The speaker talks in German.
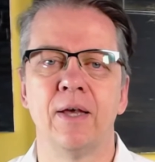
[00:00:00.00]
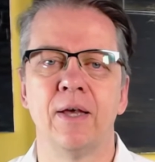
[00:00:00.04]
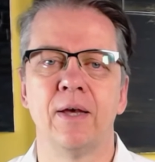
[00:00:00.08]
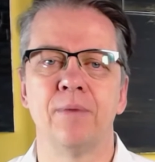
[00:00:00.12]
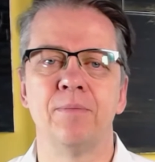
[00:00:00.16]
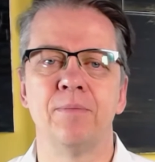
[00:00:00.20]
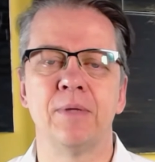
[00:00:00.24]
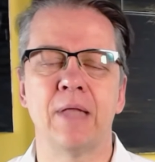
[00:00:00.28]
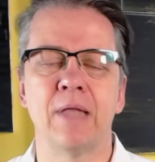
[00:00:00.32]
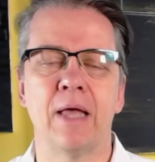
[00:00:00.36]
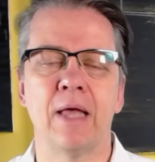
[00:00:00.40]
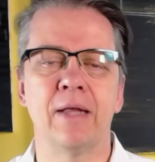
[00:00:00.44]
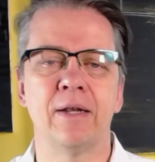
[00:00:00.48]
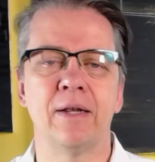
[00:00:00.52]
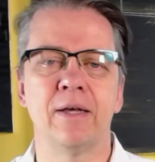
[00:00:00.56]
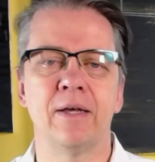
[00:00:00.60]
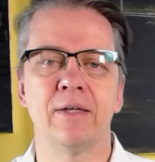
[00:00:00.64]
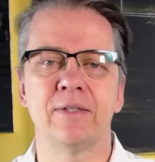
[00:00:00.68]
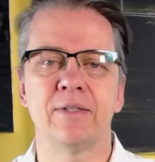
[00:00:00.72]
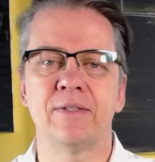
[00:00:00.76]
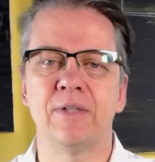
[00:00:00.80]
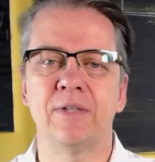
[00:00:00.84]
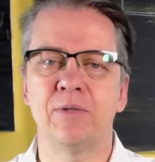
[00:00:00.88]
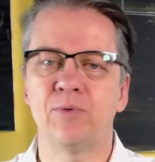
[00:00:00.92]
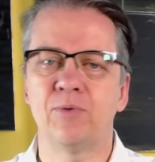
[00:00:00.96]
mit
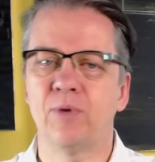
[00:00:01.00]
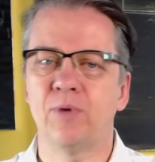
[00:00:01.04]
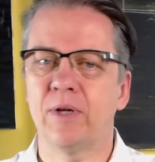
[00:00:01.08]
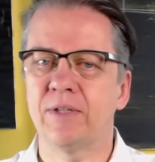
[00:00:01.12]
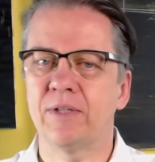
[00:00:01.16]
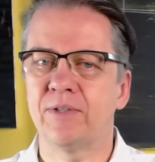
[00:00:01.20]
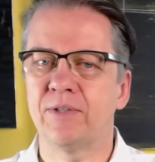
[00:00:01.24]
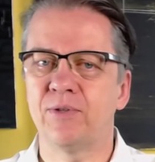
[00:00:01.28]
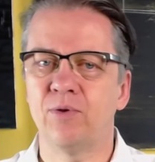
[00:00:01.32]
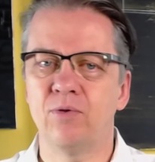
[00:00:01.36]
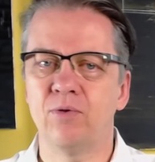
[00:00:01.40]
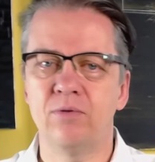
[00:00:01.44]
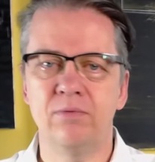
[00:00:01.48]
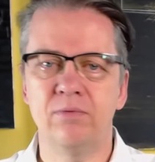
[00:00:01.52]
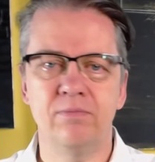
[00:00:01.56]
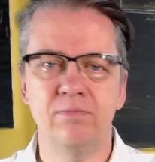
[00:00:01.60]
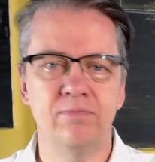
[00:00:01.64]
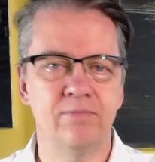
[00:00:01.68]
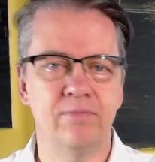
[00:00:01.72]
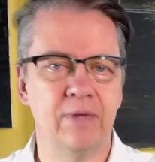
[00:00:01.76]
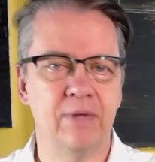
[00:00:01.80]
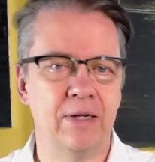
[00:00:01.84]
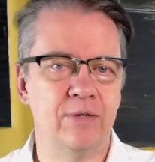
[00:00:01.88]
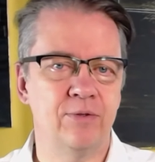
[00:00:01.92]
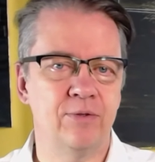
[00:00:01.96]
einer Situation,
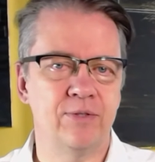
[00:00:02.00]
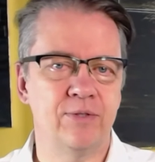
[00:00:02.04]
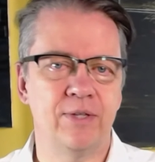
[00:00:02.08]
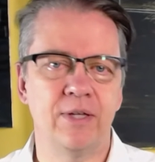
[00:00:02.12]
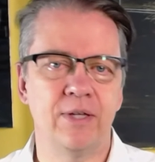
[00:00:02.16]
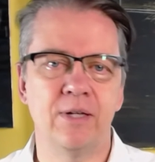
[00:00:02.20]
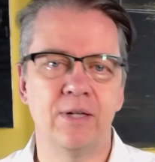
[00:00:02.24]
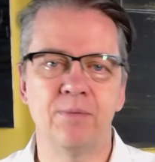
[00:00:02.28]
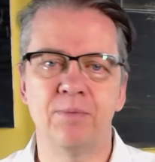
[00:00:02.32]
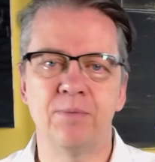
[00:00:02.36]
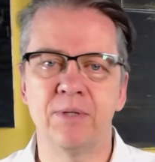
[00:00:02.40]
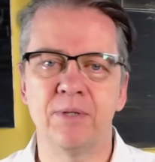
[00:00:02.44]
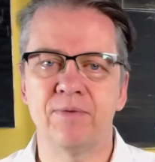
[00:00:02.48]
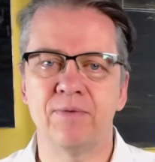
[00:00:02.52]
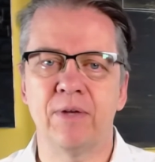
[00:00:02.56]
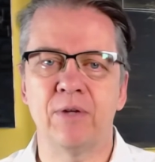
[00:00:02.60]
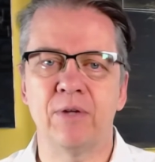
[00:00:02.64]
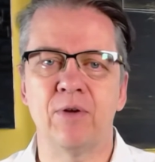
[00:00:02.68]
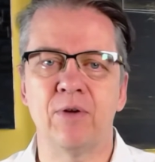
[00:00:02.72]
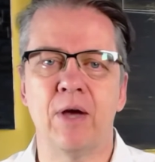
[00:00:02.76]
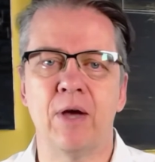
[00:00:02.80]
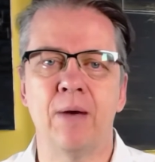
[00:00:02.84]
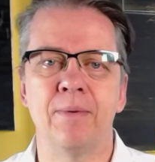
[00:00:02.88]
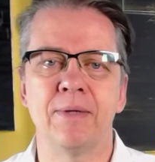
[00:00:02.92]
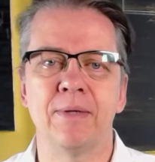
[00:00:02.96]
weil du Single bist, weil
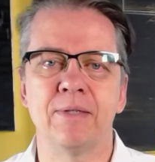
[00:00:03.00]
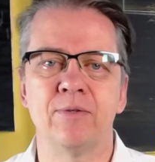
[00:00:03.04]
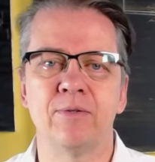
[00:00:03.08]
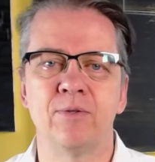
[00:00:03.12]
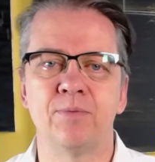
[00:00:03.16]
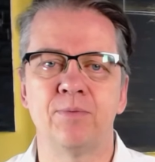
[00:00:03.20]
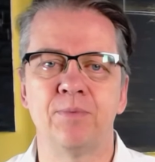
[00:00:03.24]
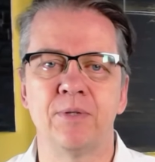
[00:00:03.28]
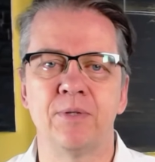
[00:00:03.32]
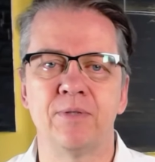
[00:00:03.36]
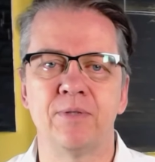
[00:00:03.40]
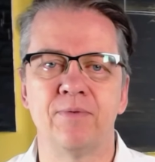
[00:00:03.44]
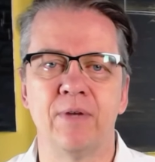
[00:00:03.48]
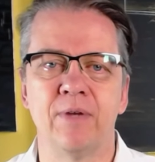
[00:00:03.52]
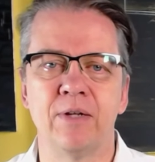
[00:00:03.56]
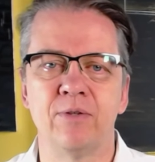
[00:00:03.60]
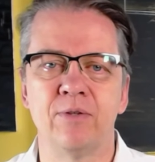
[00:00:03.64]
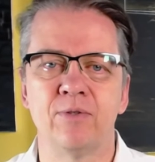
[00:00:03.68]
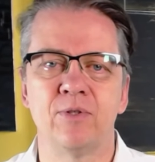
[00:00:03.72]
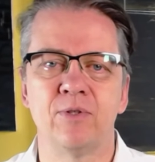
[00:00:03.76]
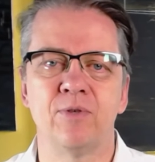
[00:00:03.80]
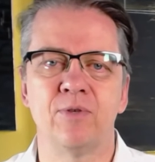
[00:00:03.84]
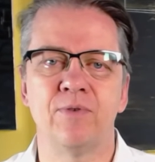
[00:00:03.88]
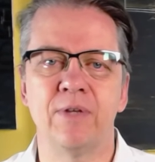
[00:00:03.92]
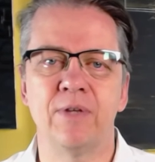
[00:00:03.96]
du arbeitslos bist, weil
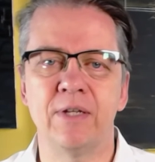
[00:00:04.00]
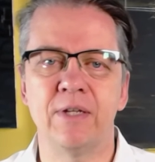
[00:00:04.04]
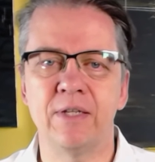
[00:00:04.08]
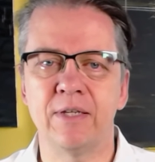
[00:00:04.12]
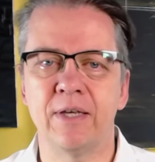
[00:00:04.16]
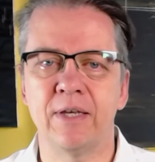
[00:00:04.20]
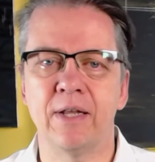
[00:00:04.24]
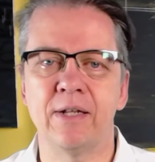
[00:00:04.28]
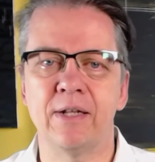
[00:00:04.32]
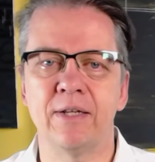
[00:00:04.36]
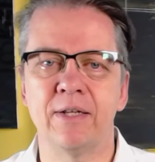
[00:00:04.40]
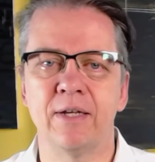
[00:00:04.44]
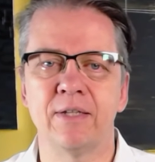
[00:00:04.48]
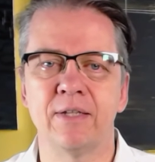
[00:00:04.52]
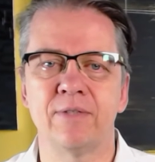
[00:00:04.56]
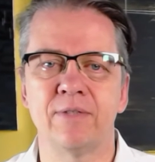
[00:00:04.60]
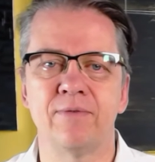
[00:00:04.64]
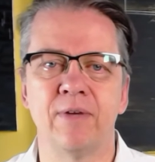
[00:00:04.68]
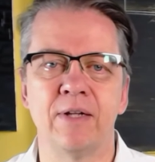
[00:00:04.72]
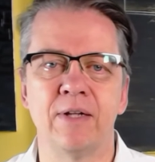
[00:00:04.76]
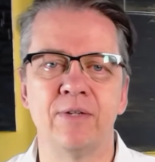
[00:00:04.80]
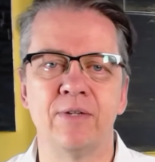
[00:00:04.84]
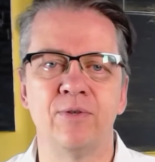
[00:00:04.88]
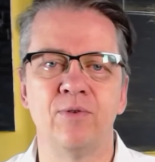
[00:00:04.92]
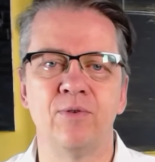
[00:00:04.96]
du zu wenig Geld hast,
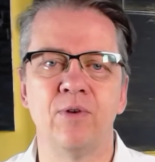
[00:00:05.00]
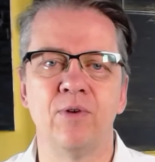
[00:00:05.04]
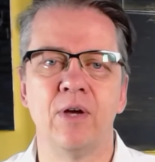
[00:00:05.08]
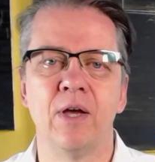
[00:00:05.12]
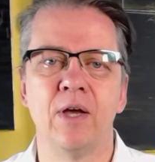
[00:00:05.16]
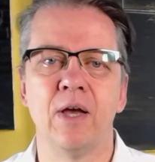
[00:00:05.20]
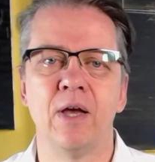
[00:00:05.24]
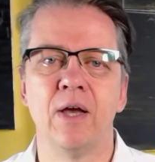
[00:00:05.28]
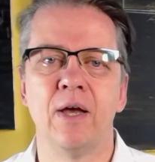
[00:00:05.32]
weil du